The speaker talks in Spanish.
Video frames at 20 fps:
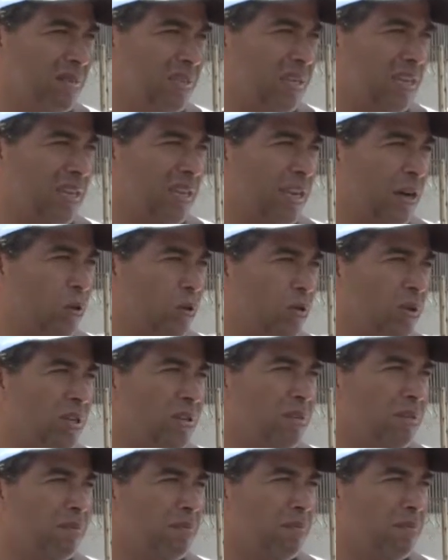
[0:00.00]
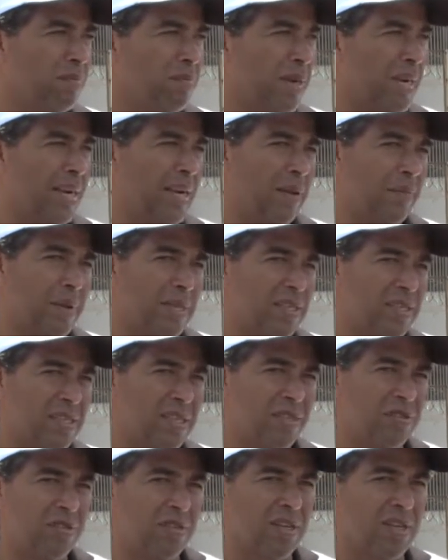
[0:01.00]
en la Uni para la
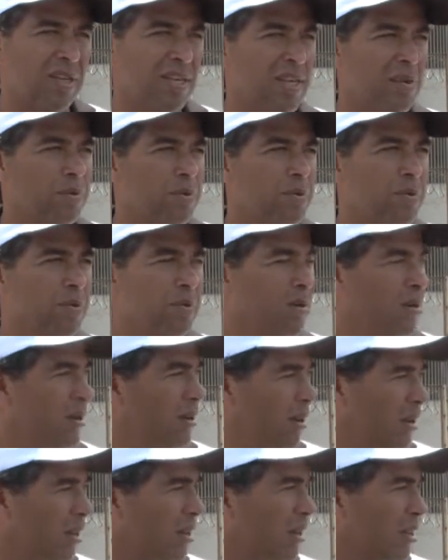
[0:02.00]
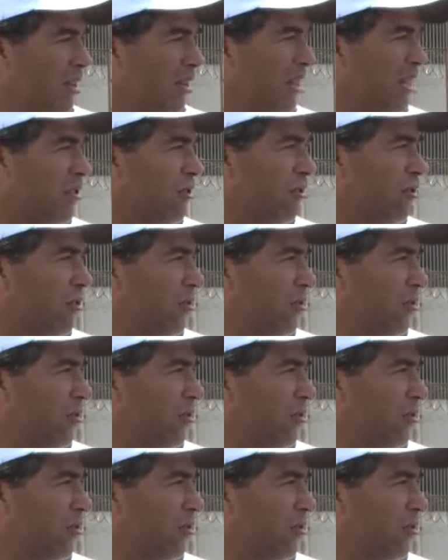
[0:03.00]
presentación del equipo y eso